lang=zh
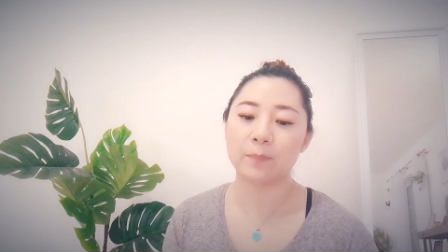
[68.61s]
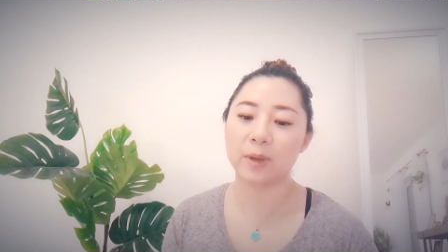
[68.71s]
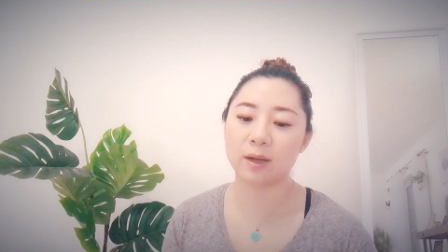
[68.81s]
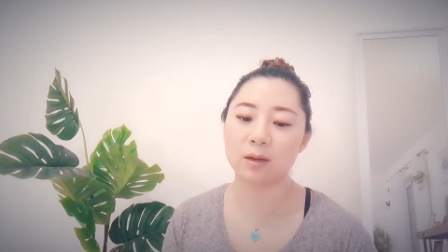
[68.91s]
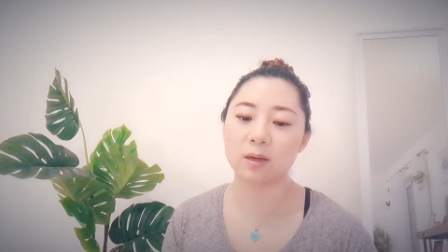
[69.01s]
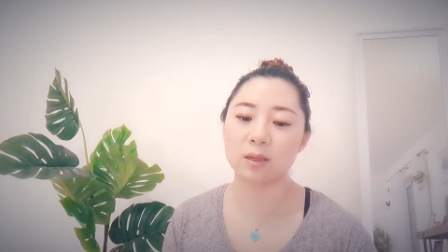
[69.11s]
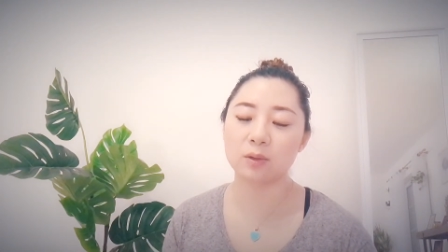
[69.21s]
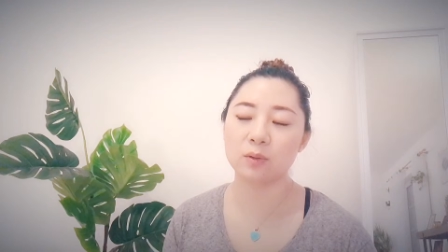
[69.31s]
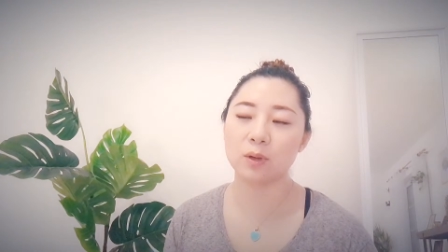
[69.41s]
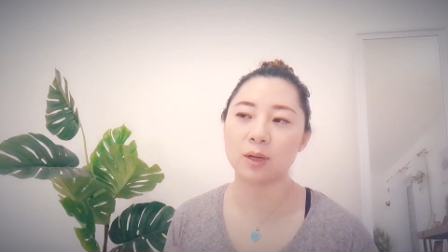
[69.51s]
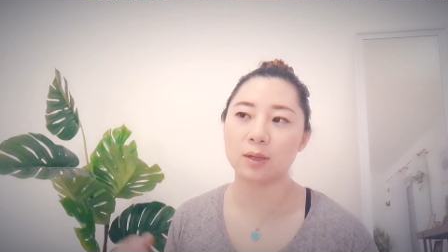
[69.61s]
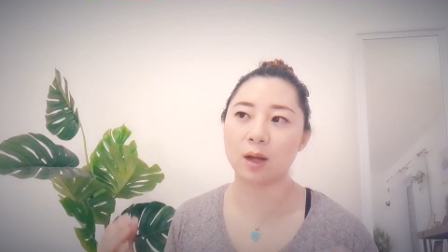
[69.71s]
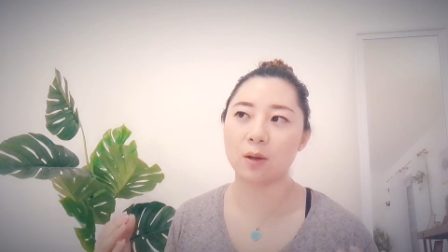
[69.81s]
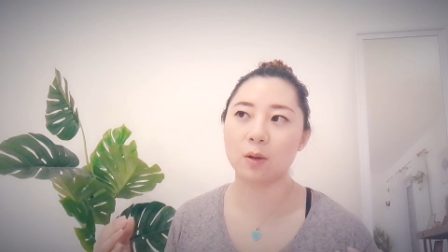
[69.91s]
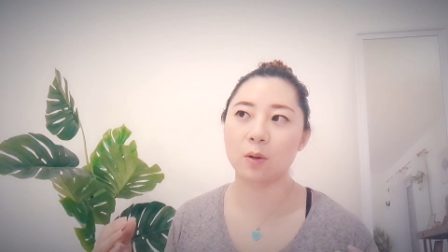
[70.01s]
配合音乐，
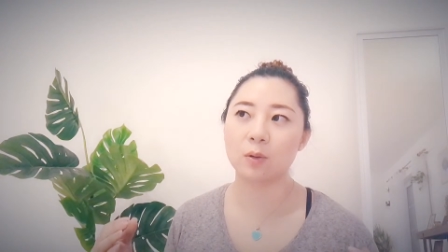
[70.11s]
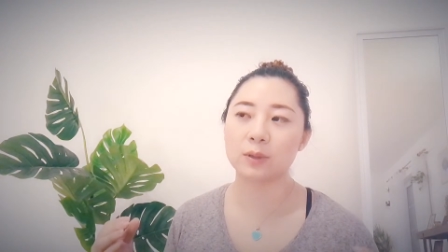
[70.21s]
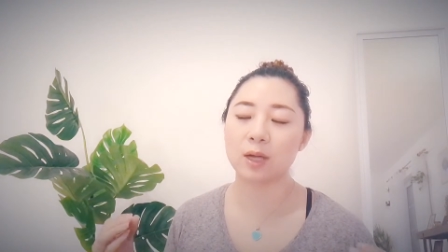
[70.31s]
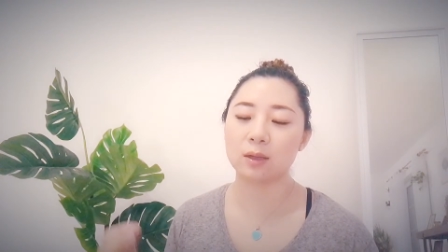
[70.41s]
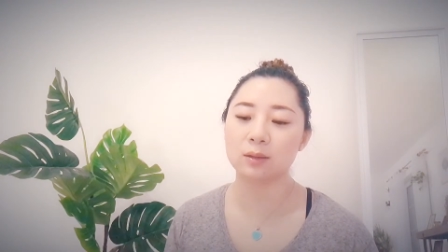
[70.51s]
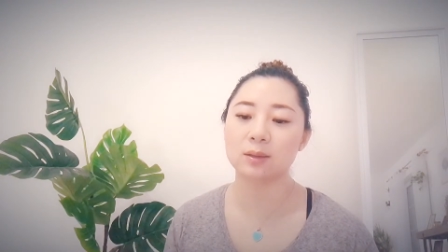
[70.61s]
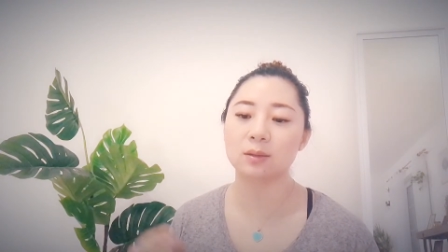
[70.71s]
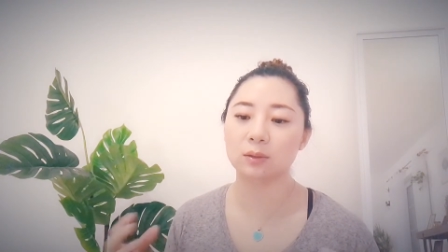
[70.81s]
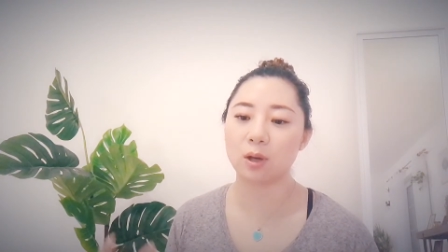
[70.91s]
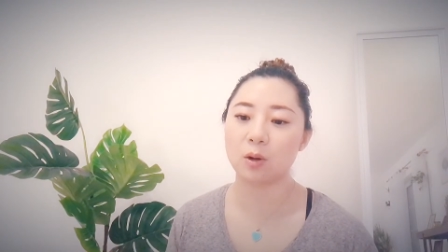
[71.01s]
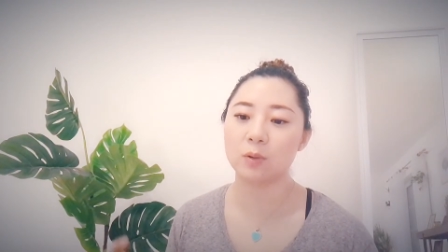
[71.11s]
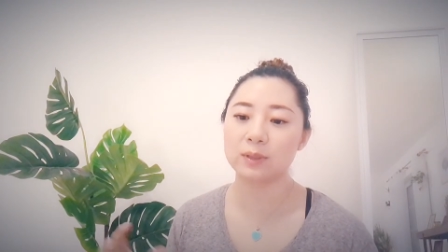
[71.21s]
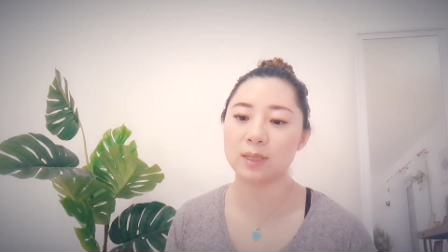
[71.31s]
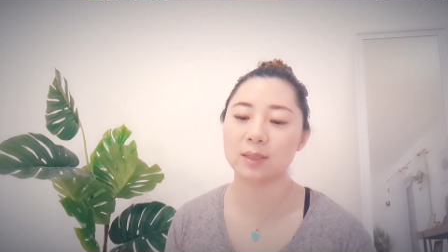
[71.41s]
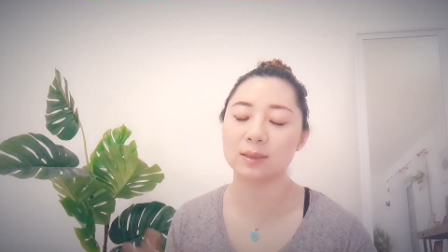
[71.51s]
然后将镜头
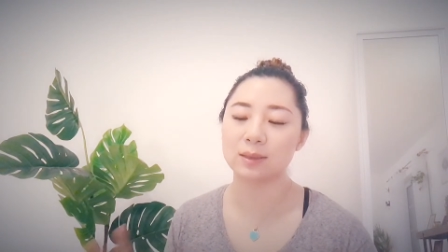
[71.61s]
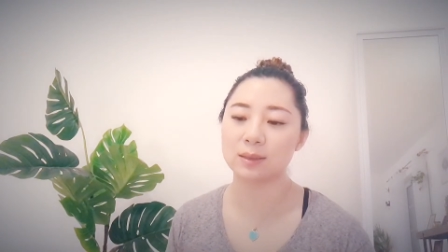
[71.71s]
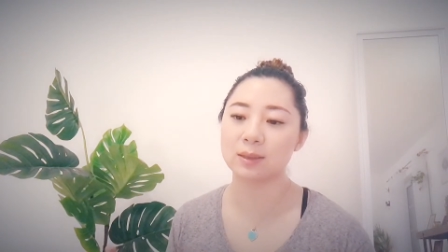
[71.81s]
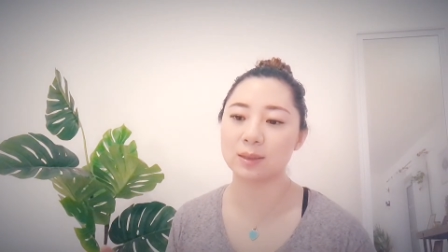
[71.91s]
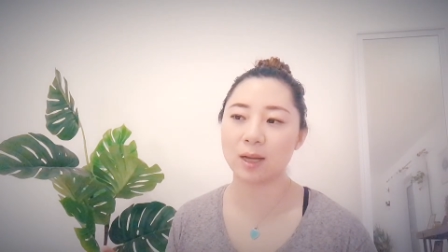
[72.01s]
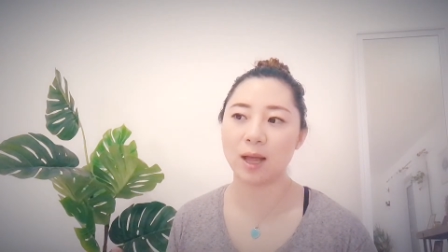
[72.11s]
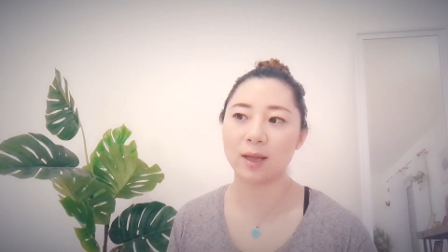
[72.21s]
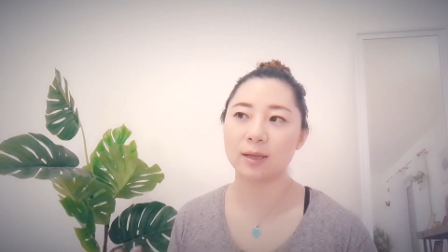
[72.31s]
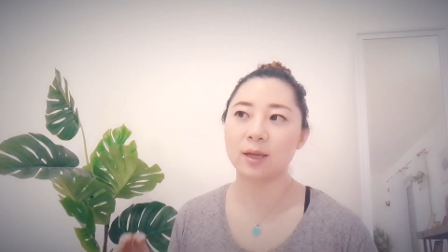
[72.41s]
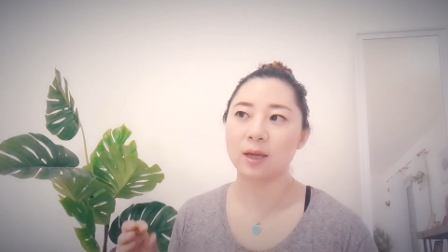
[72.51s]
剪辑起来，